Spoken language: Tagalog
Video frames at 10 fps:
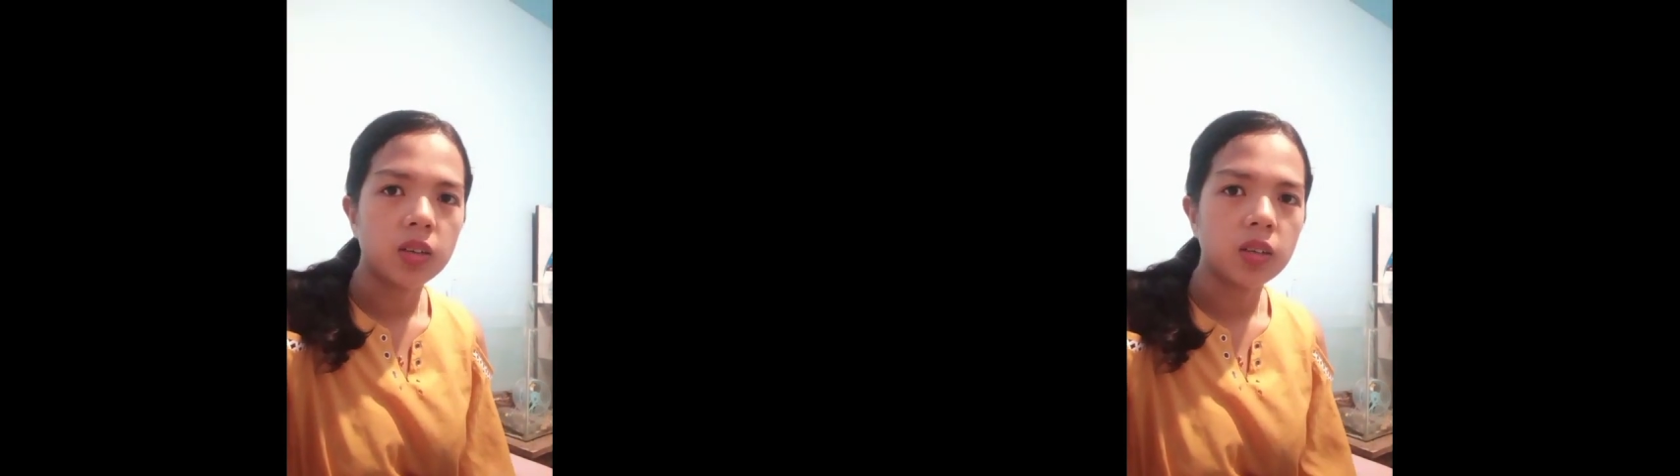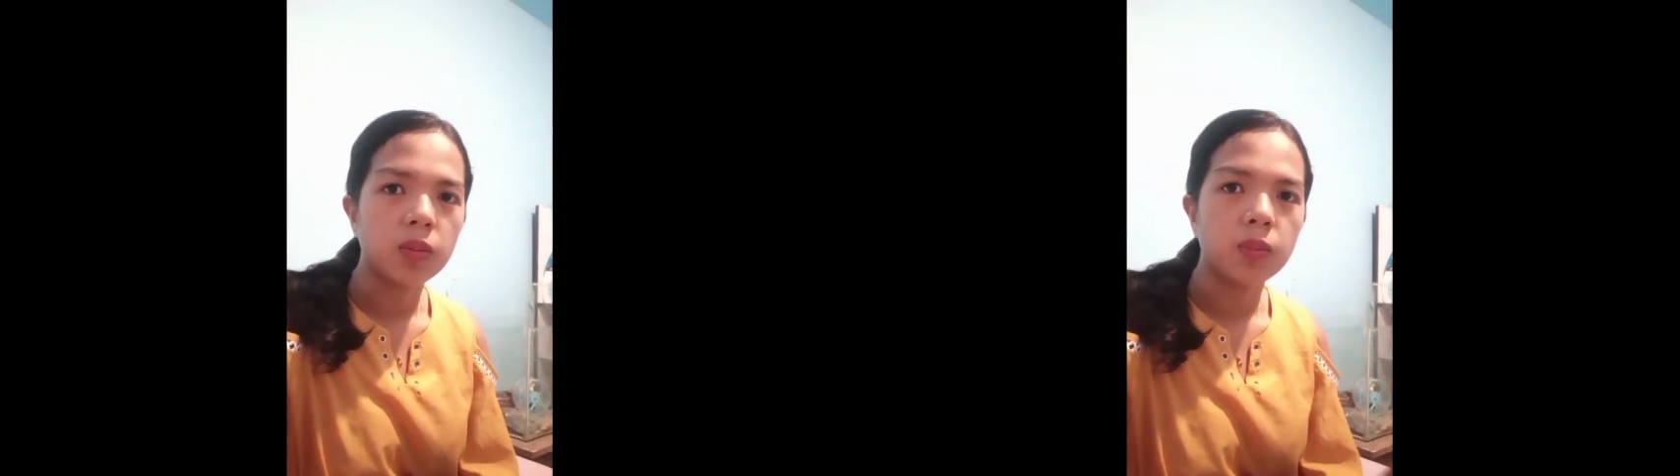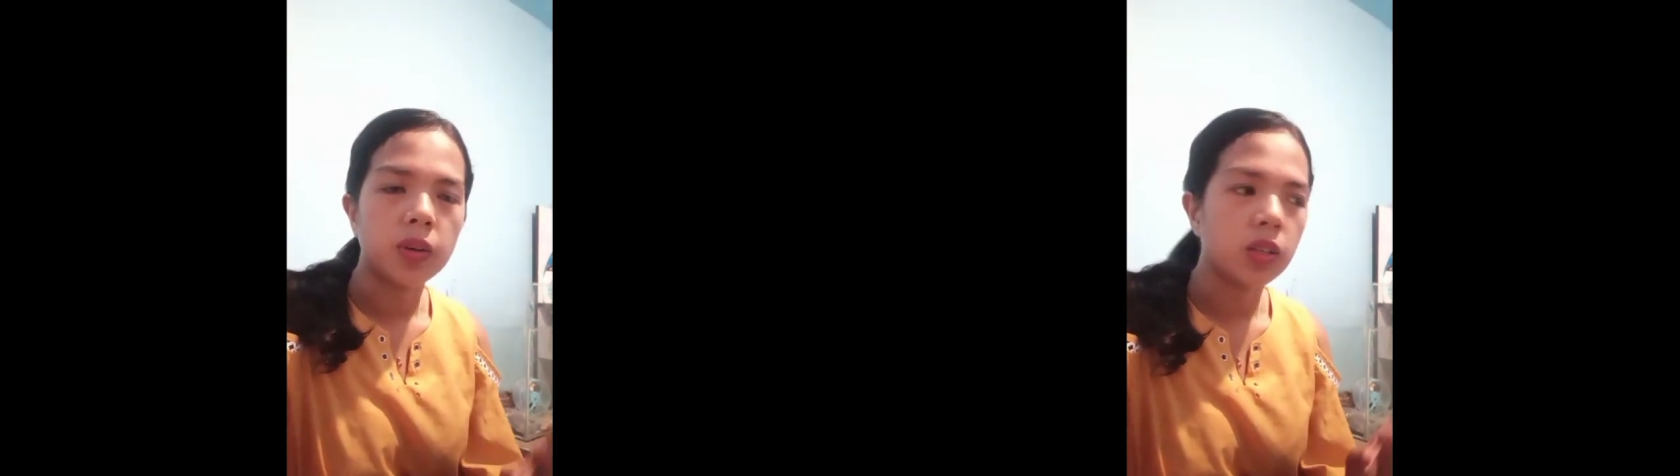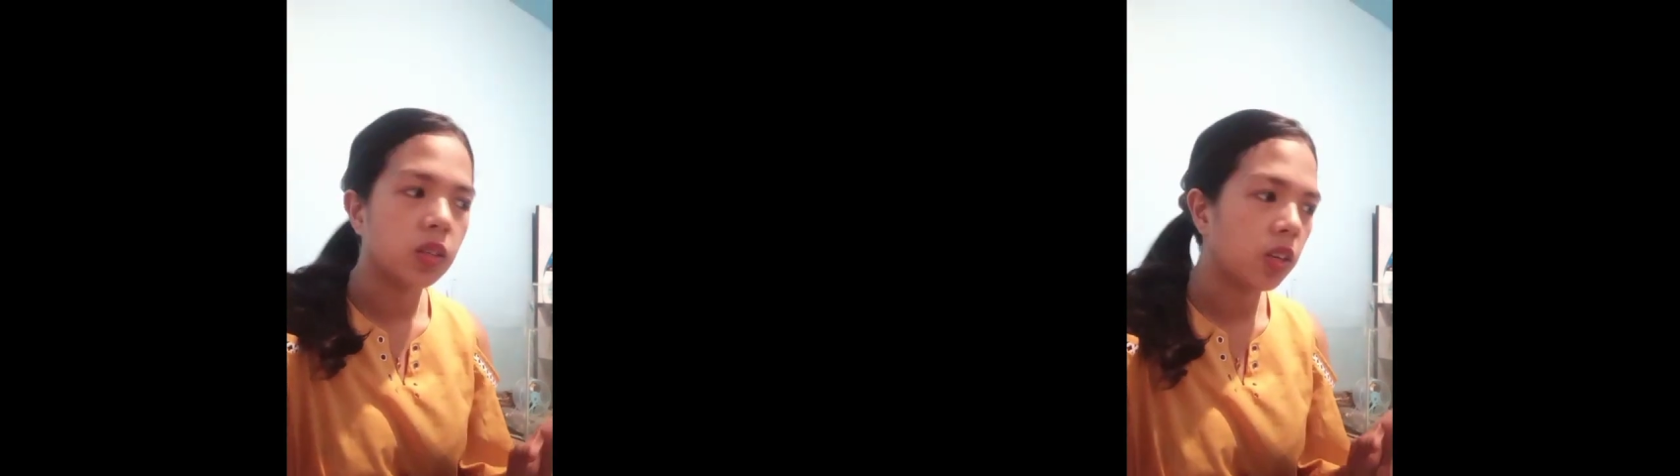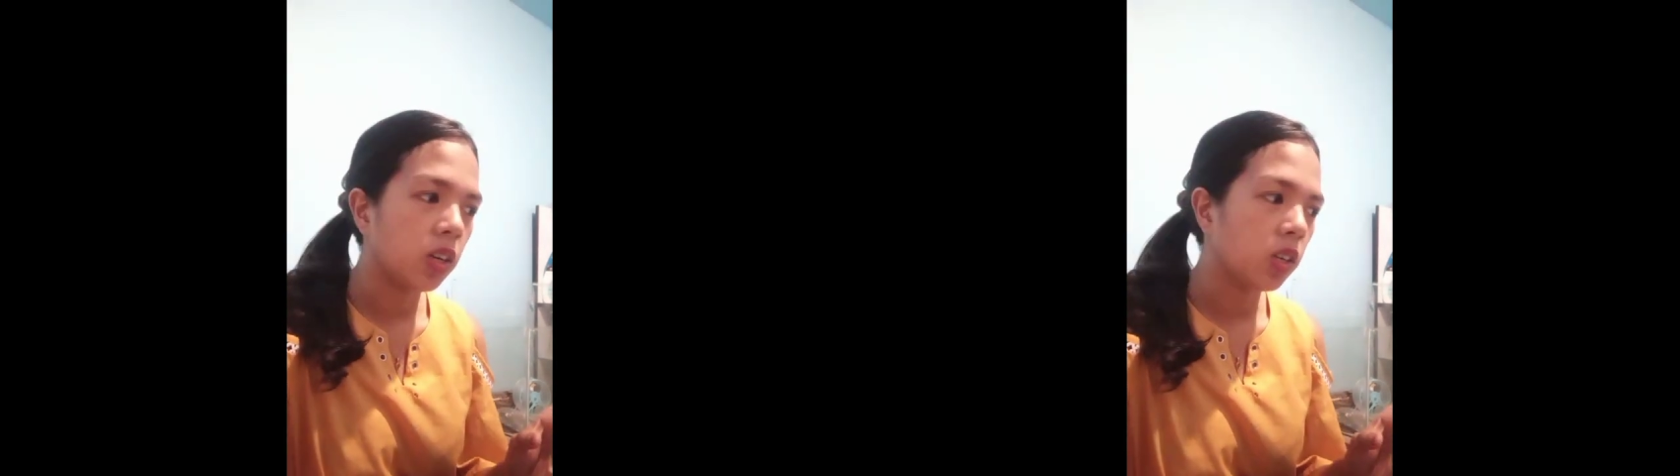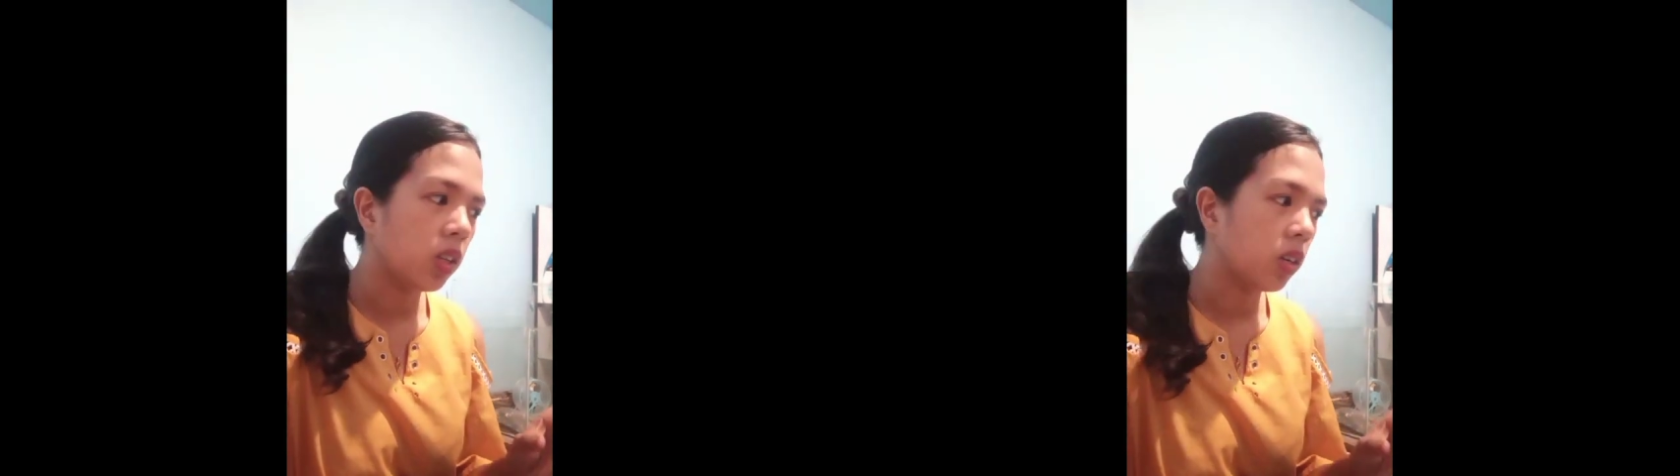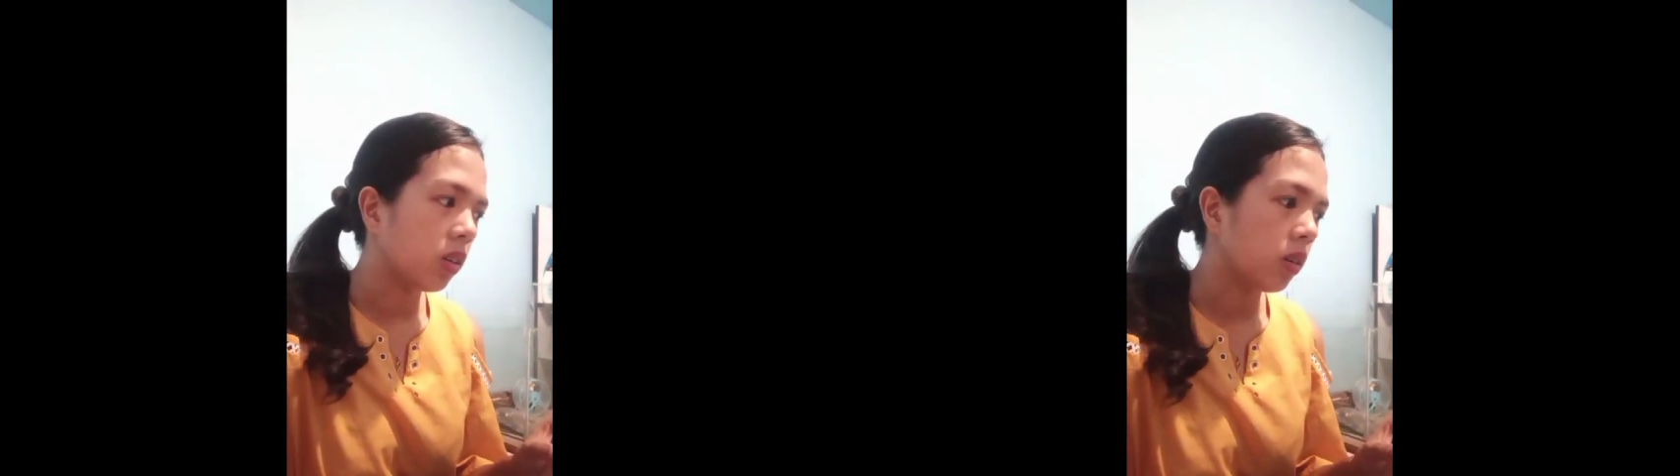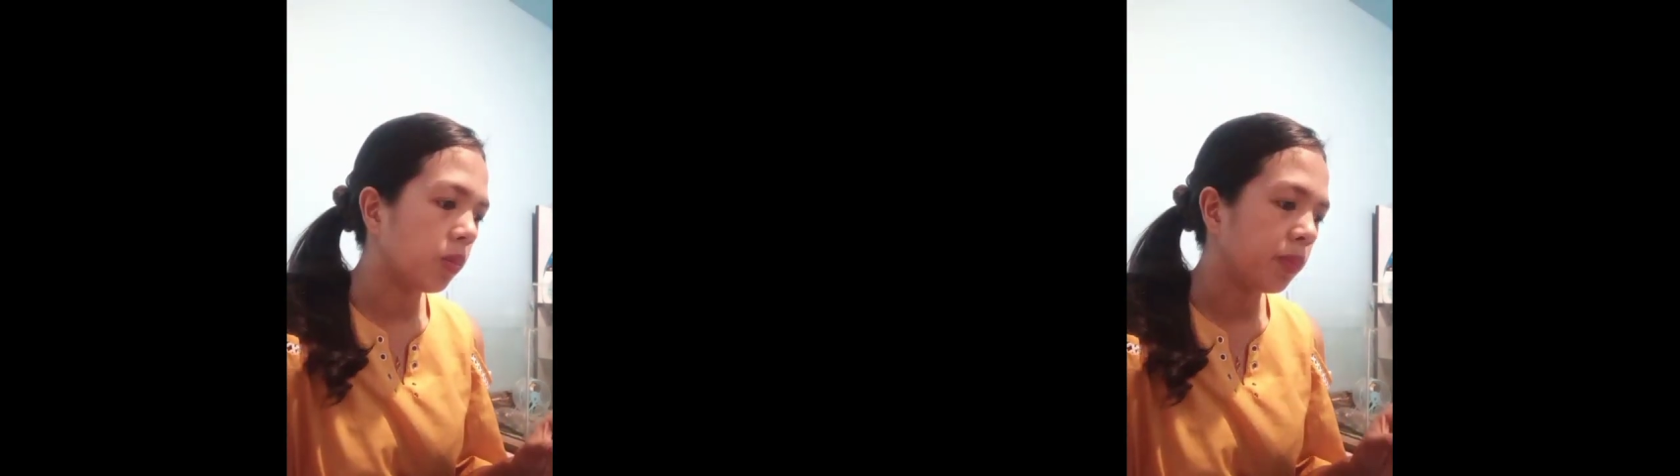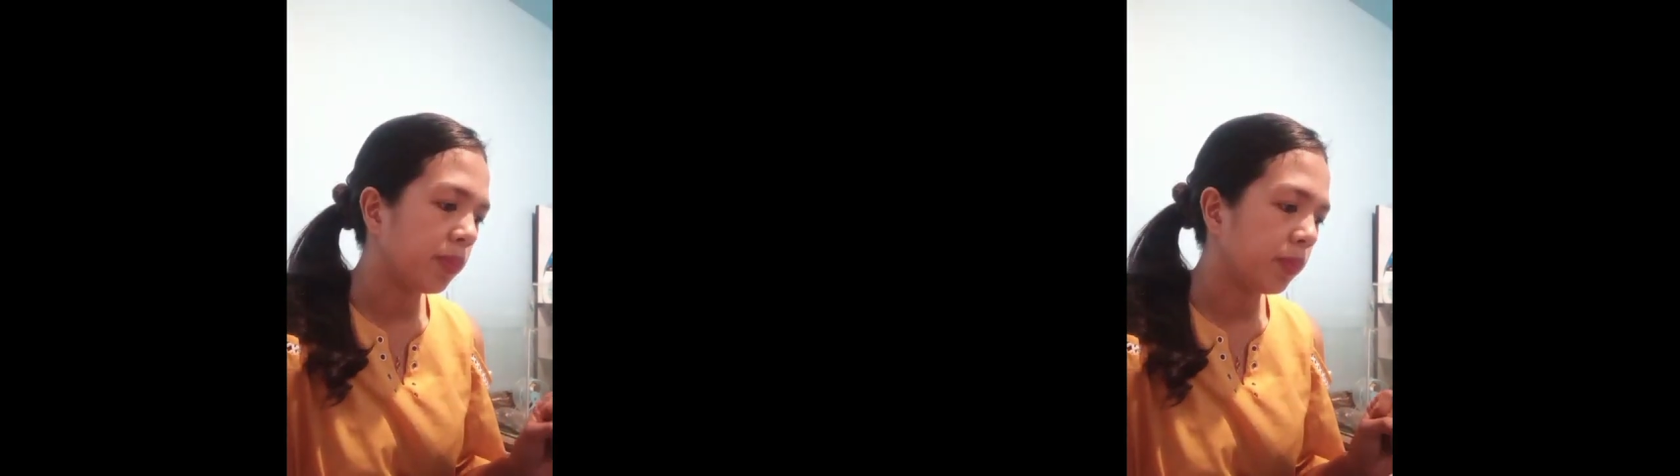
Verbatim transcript: um, ano na yan, um,